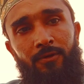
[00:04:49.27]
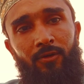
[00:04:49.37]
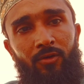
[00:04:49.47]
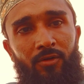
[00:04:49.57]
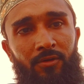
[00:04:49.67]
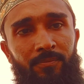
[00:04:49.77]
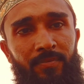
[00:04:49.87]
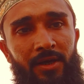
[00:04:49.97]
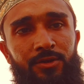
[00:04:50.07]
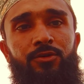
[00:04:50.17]
और
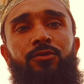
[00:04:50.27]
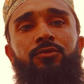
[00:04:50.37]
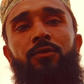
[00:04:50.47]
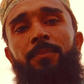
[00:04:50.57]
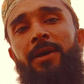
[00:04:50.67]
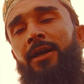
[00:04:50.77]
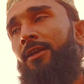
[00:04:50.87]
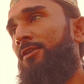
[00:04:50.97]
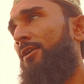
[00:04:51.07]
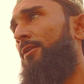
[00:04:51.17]
मैं जो हूँ वह बाहर
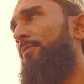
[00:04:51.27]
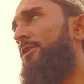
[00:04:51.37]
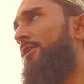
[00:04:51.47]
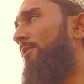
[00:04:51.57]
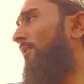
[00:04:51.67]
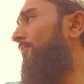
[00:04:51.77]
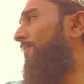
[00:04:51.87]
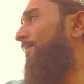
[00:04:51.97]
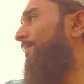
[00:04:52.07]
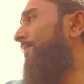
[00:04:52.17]
की जाने बैठा हुआ हूँ
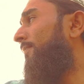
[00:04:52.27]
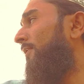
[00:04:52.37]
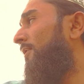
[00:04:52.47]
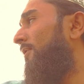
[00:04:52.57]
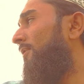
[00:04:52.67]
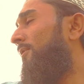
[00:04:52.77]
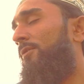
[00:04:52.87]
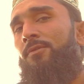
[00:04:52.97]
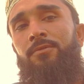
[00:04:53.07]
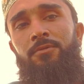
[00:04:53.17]

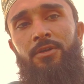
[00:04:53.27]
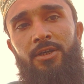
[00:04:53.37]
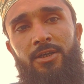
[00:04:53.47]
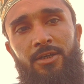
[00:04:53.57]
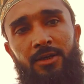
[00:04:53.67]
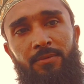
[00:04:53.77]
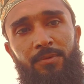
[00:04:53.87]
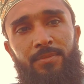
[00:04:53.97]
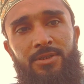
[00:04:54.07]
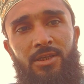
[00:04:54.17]
क्योंकि
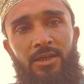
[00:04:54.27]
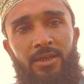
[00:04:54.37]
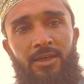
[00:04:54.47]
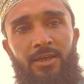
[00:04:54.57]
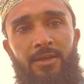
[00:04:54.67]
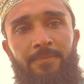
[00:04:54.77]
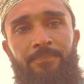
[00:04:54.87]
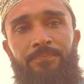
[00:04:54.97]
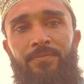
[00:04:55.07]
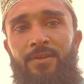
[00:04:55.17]
अभी मसला ये है
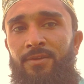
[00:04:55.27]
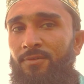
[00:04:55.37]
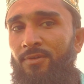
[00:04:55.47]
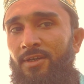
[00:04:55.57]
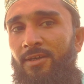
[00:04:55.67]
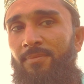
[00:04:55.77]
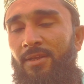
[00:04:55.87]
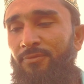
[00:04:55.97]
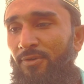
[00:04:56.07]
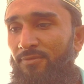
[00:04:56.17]
क्योंकि ये
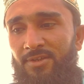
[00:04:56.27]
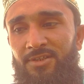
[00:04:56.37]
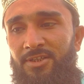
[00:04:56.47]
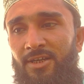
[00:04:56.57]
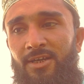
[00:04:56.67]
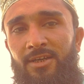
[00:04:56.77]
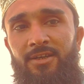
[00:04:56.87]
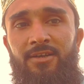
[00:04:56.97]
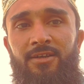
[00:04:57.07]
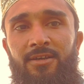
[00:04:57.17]
मेरी फेवरेट जगह
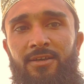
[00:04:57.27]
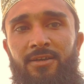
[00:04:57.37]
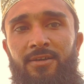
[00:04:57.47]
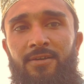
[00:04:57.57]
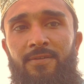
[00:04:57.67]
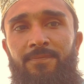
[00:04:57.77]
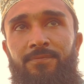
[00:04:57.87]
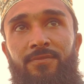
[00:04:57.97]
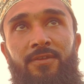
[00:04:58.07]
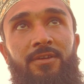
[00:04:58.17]

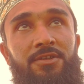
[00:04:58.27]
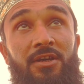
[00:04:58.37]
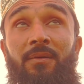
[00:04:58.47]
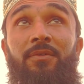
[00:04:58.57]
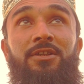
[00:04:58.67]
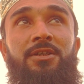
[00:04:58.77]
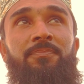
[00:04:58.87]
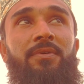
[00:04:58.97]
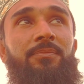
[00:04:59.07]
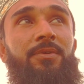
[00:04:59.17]
है शाम के
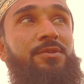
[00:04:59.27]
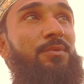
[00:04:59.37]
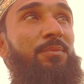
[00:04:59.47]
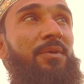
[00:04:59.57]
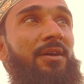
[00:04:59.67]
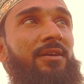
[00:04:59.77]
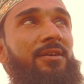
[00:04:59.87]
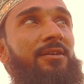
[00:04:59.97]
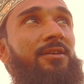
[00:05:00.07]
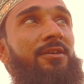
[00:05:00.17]
टाइम पे बचपन
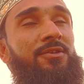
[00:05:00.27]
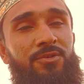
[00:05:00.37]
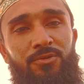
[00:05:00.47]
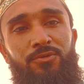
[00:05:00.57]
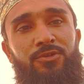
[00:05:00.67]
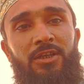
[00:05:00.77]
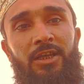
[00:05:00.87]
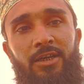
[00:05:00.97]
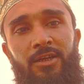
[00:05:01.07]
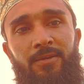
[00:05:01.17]
में शुरू से
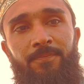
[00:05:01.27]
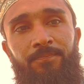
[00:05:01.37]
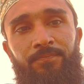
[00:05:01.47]
लेकर